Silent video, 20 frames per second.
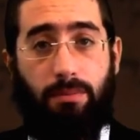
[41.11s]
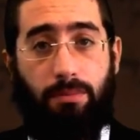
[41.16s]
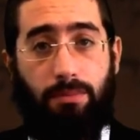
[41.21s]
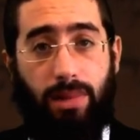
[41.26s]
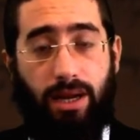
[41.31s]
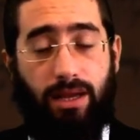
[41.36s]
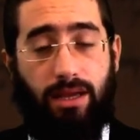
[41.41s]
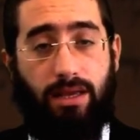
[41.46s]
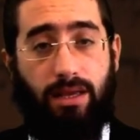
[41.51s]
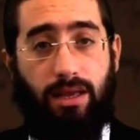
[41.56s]

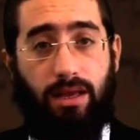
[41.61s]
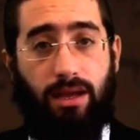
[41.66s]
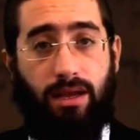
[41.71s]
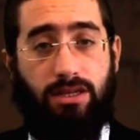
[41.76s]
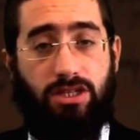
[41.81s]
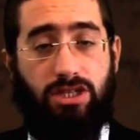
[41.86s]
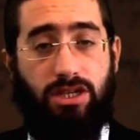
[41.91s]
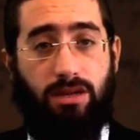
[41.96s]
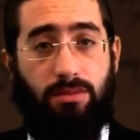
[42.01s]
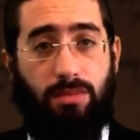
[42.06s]
para que
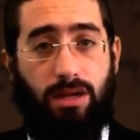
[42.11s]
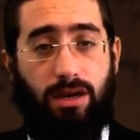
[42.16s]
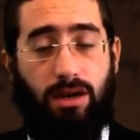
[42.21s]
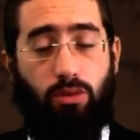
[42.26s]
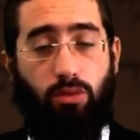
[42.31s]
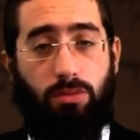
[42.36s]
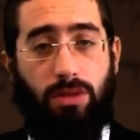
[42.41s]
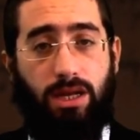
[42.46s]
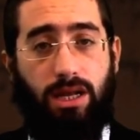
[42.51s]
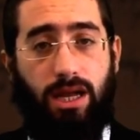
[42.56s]
Hashem haga
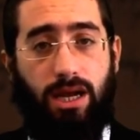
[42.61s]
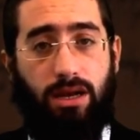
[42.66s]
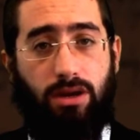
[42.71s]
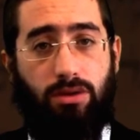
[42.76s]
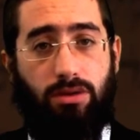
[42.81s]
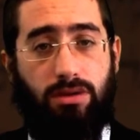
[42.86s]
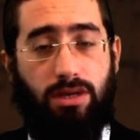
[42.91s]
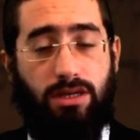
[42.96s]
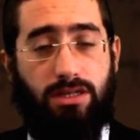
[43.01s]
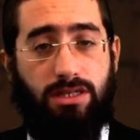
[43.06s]
un
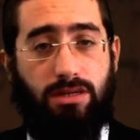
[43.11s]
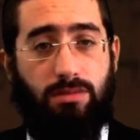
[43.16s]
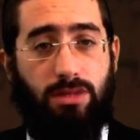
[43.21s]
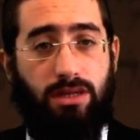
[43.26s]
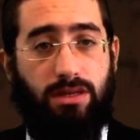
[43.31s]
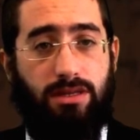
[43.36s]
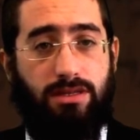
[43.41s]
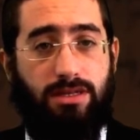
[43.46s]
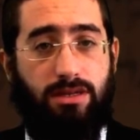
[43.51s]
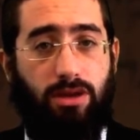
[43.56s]
milagro y Hashem le
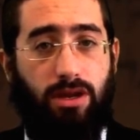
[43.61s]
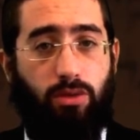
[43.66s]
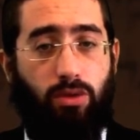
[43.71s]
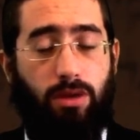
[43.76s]
dice, ahora oh,